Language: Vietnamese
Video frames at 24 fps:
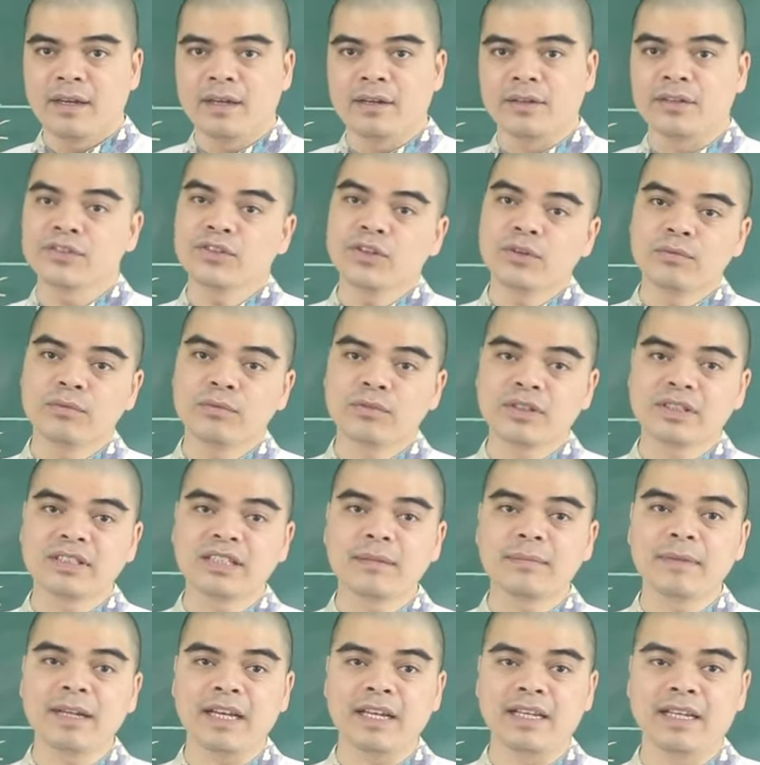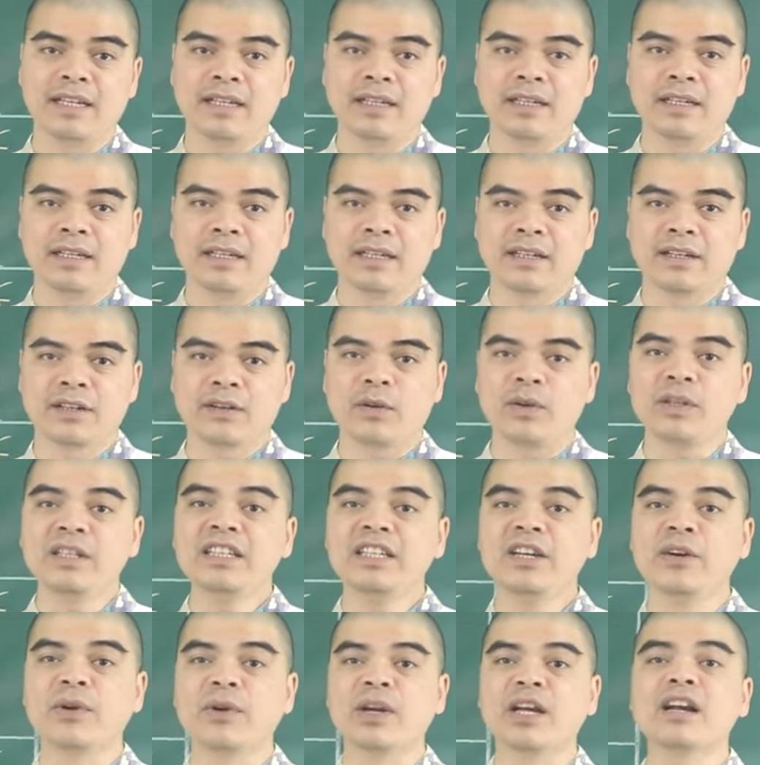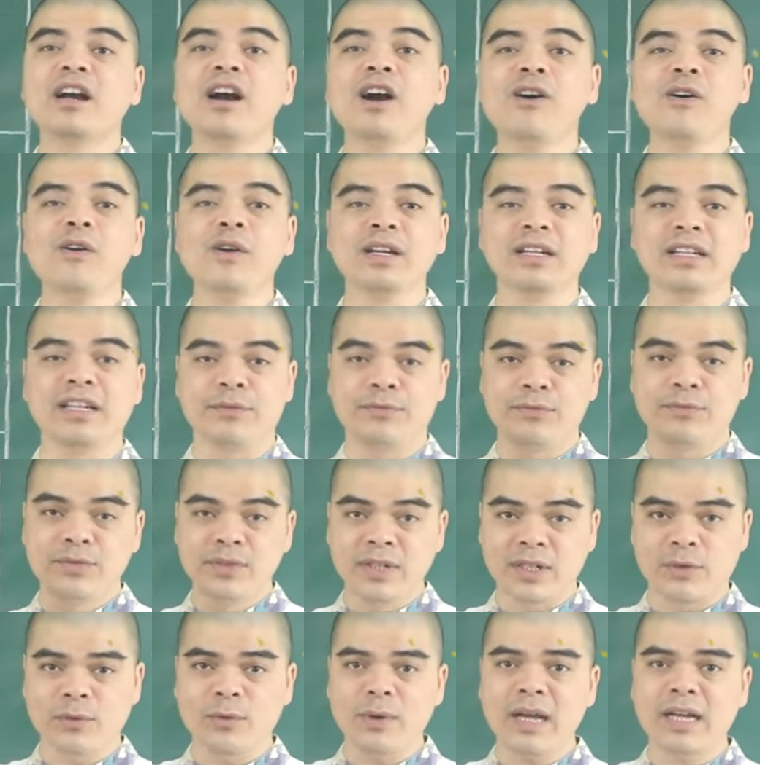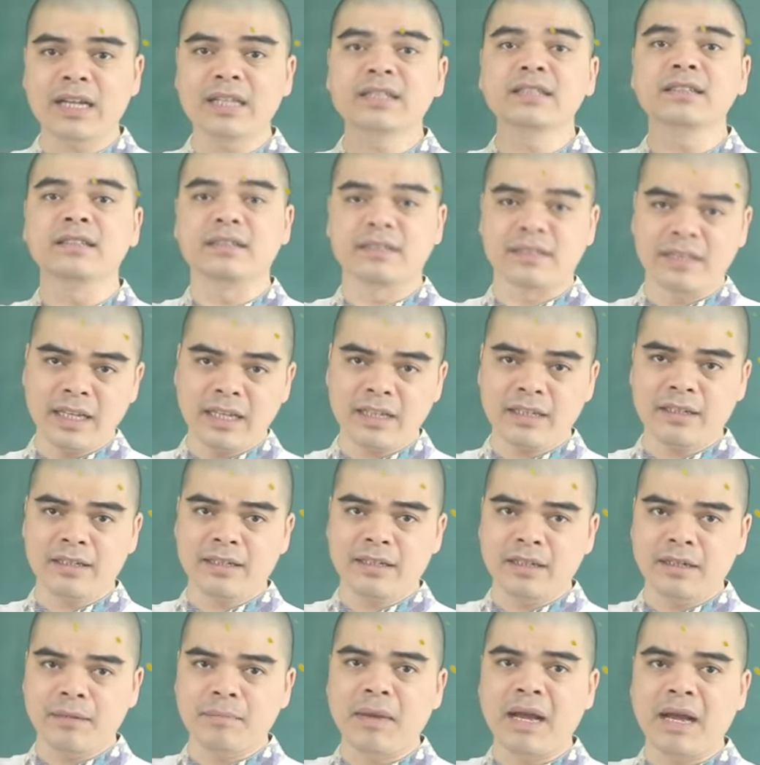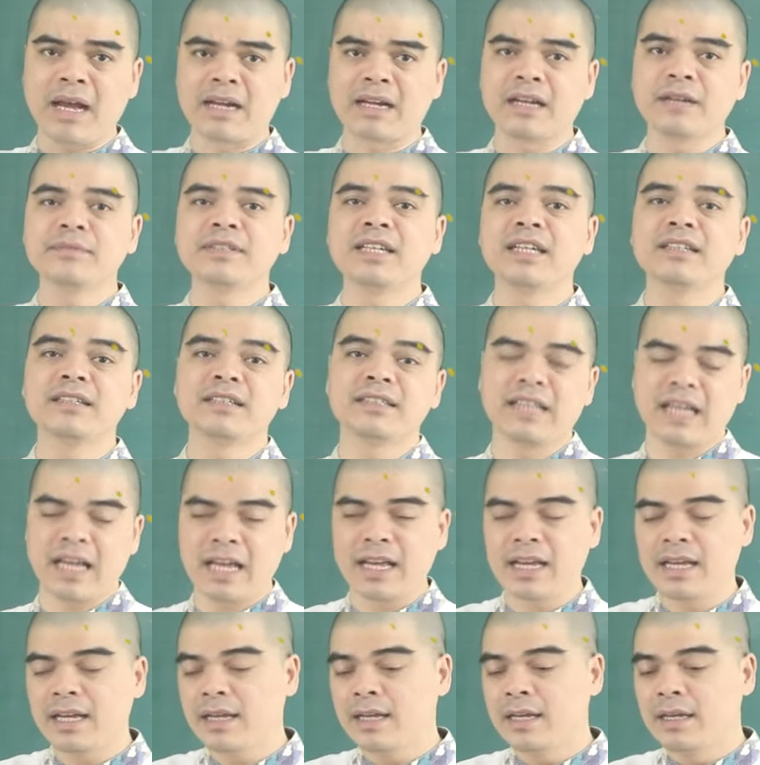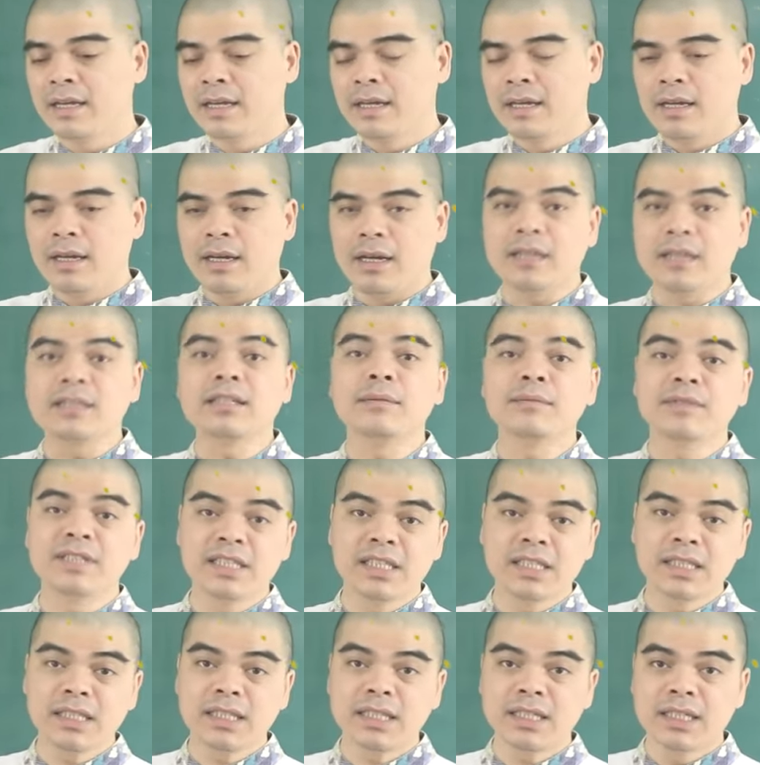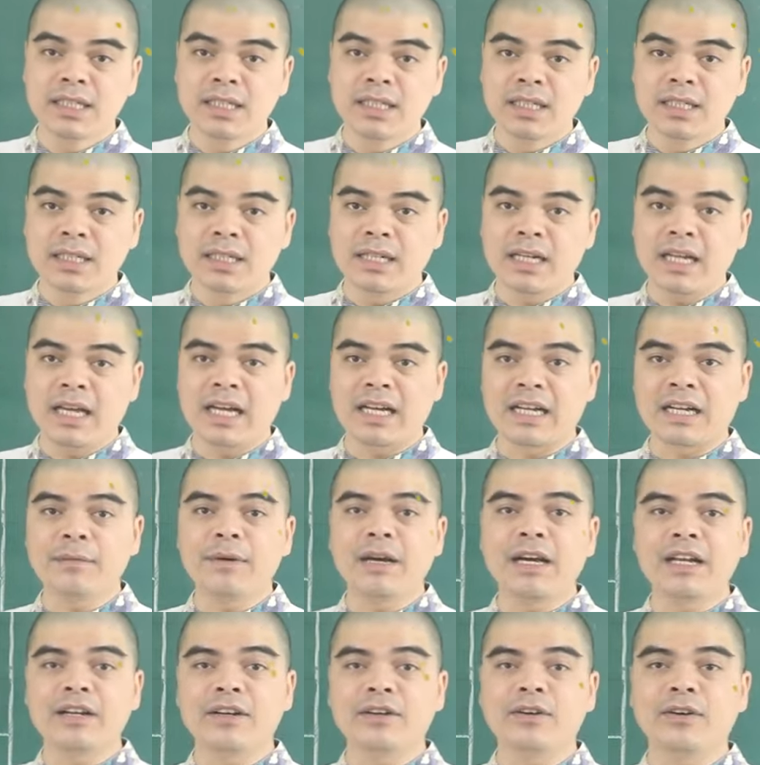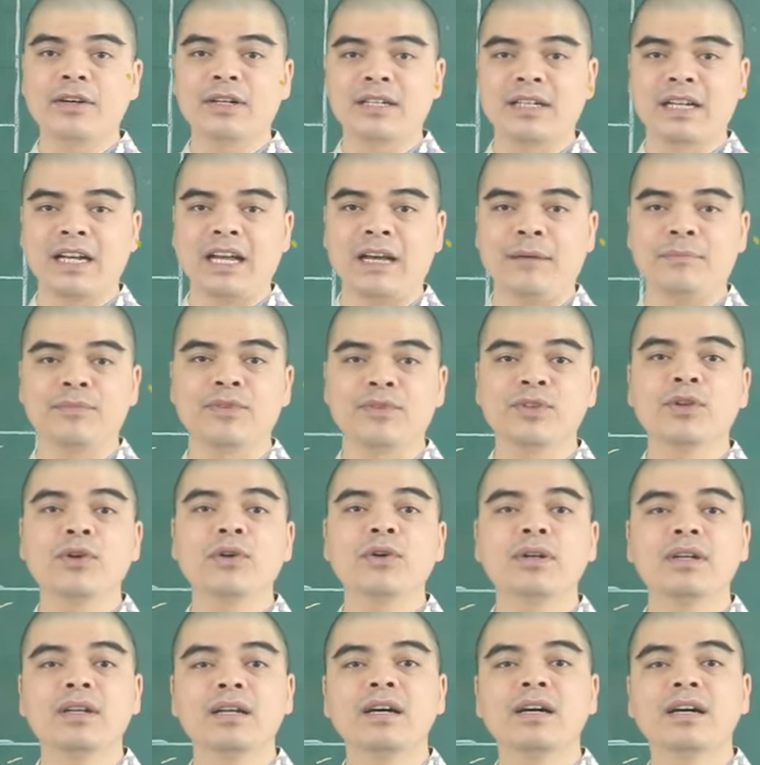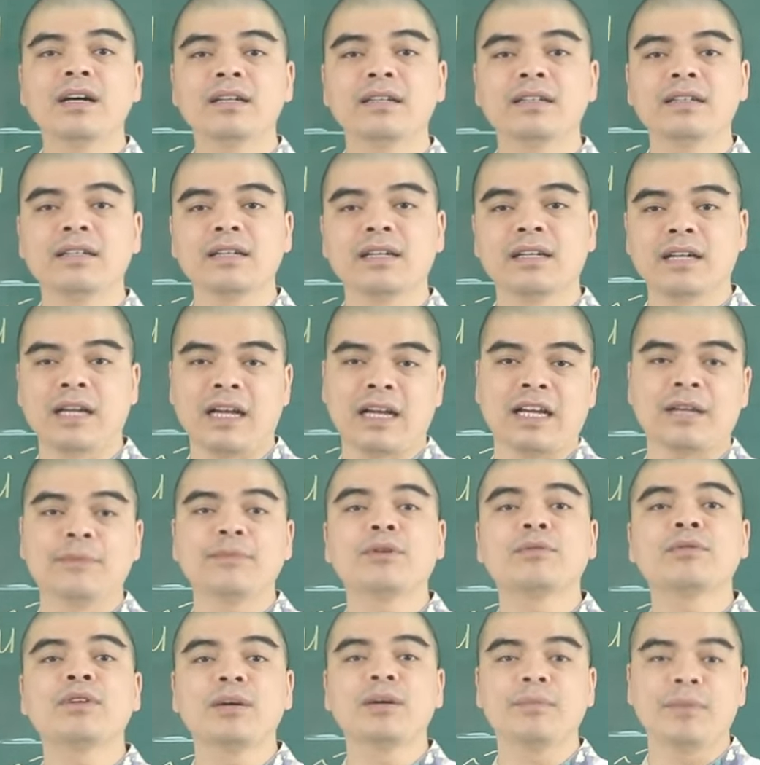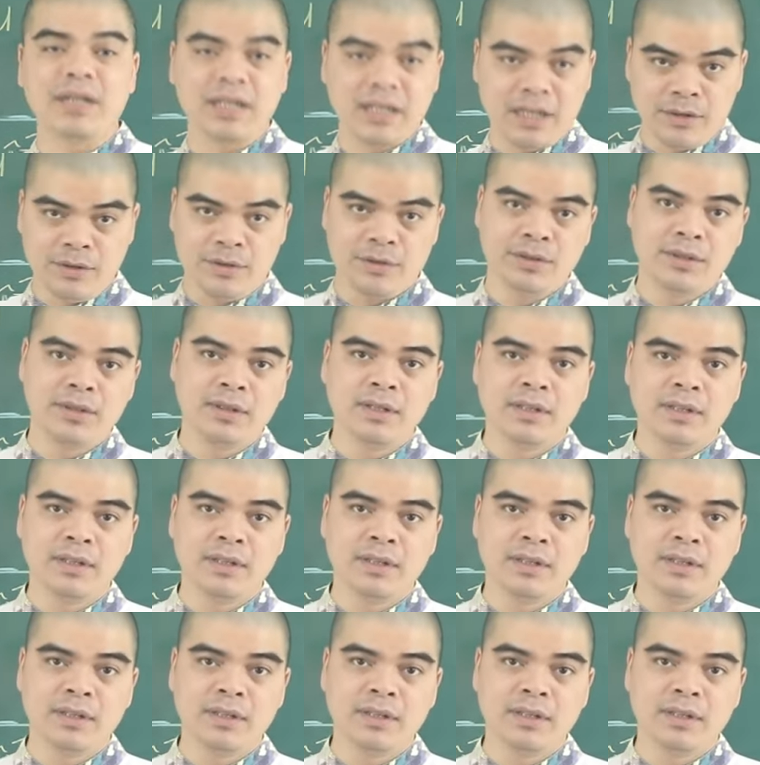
Nói chung con giáp này có nhiều cái cơ hội để vượt qua cái thử thách mà cấp trên đưa ra, à, thậm chí là các bạn còn làm tốt hơn cả cái mong đợi ban đầu.